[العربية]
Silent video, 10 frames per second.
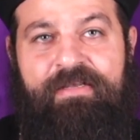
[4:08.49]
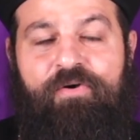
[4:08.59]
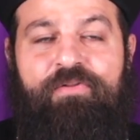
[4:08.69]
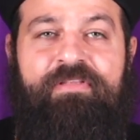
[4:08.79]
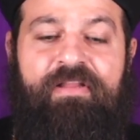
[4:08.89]

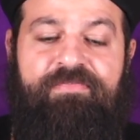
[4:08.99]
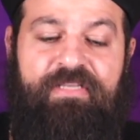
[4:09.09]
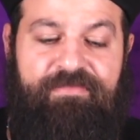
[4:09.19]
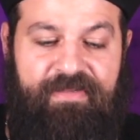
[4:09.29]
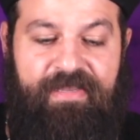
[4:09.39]
حط
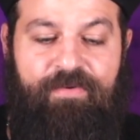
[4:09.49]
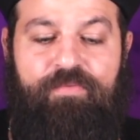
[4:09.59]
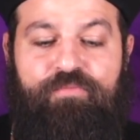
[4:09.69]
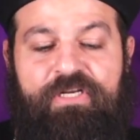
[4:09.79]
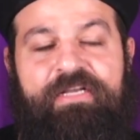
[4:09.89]
نفسك في
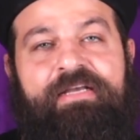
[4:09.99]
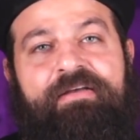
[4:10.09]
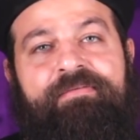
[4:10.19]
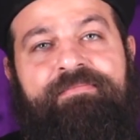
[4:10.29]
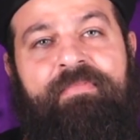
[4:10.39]
جو
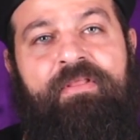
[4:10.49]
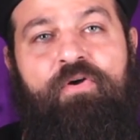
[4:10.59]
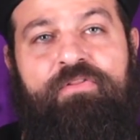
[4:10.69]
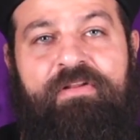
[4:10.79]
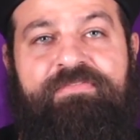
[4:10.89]
مشجع
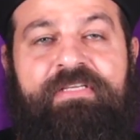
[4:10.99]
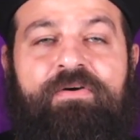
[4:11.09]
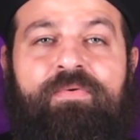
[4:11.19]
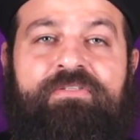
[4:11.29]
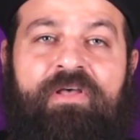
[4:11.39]
حط نفسك
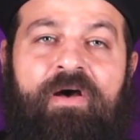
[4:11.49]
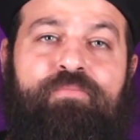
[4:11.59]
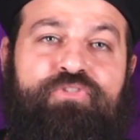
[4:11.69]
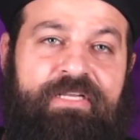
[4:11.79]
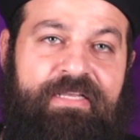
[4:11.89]
جوه
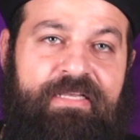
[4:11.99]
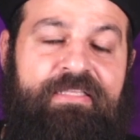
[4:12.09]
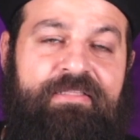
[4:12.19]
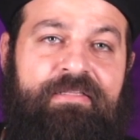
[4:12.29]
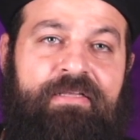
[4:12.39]
اصحاب
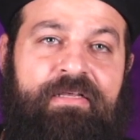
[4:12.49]
مشجعين